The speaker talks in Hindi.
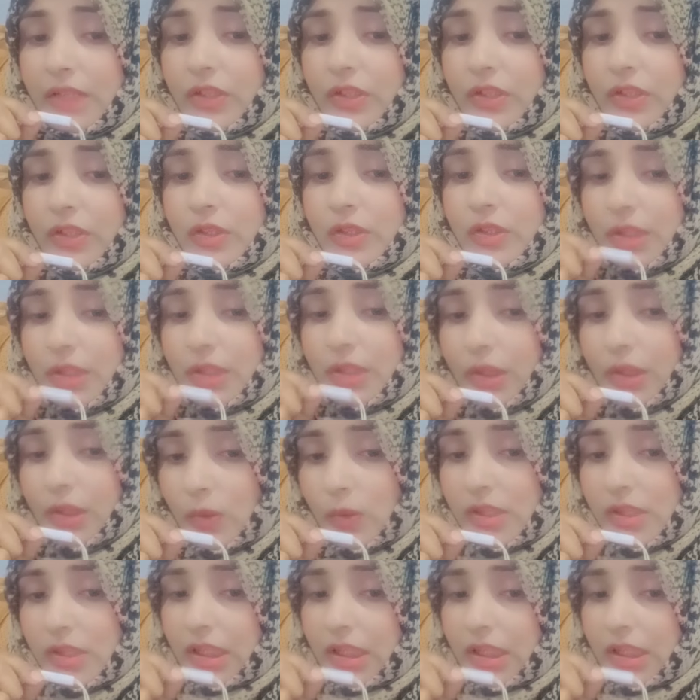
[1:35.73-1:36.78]
जितनी हो
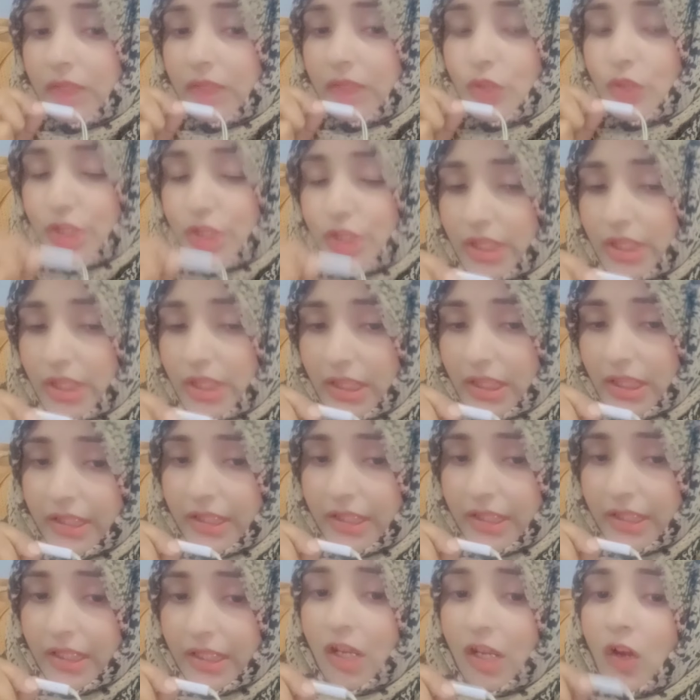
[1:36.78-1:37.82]
सके वो शेयर करें
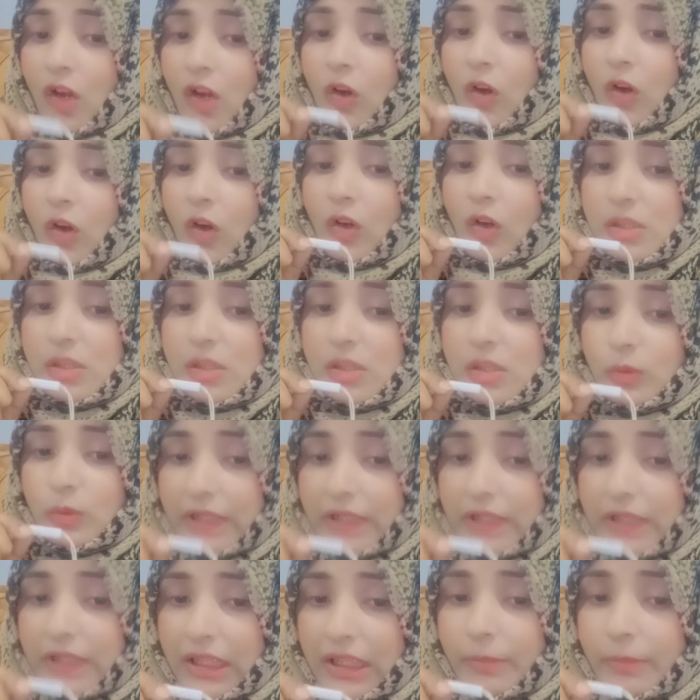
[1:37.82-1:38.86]
और इस दल्ले
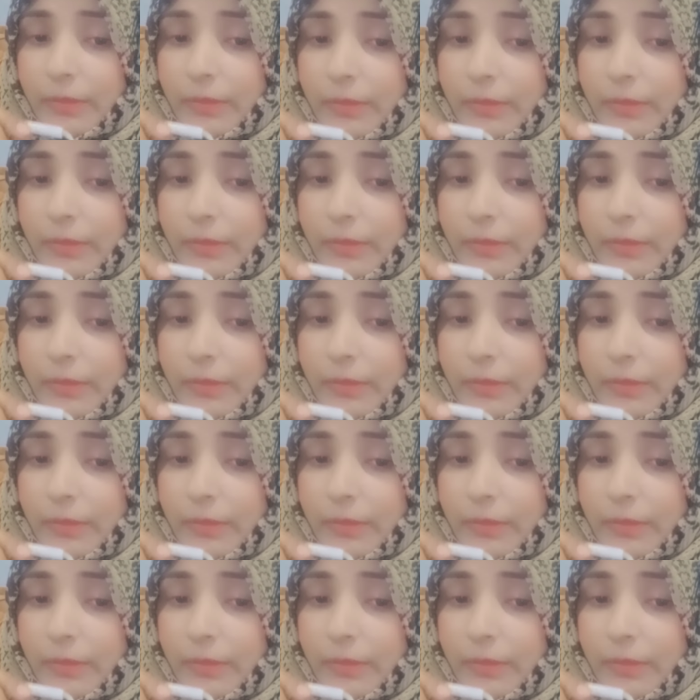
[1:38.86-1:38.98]
पे इस